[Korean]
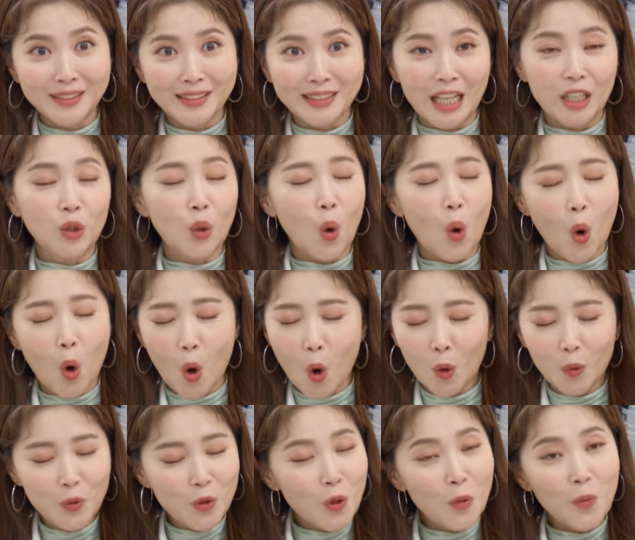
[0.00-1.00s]
난 또
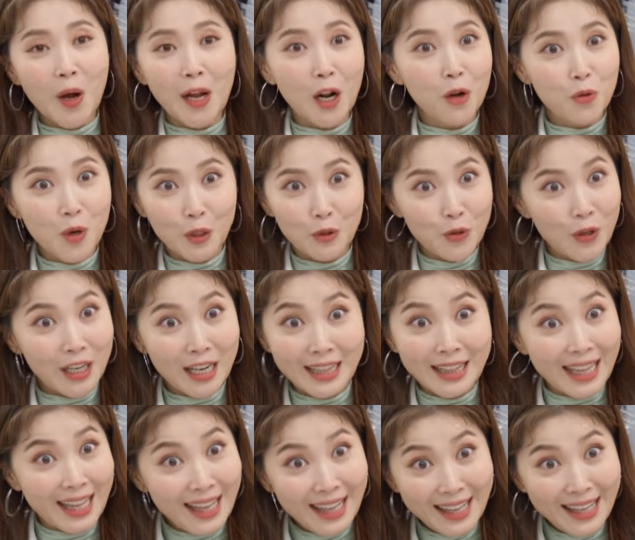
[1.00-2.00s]
엄청 바라고 한 줄
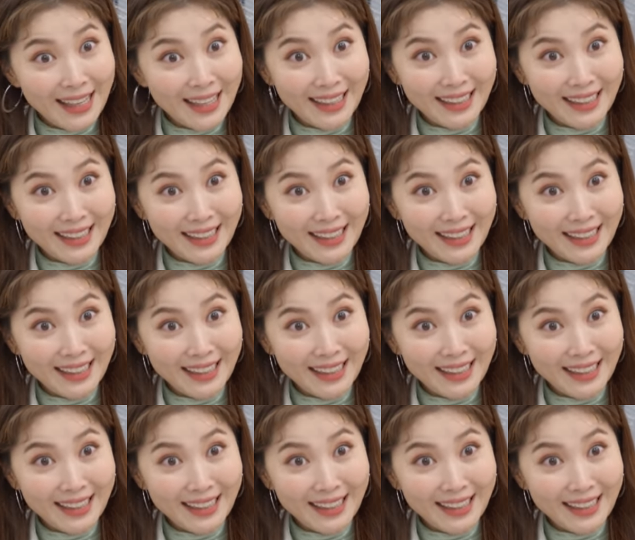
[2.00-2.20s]
알았네.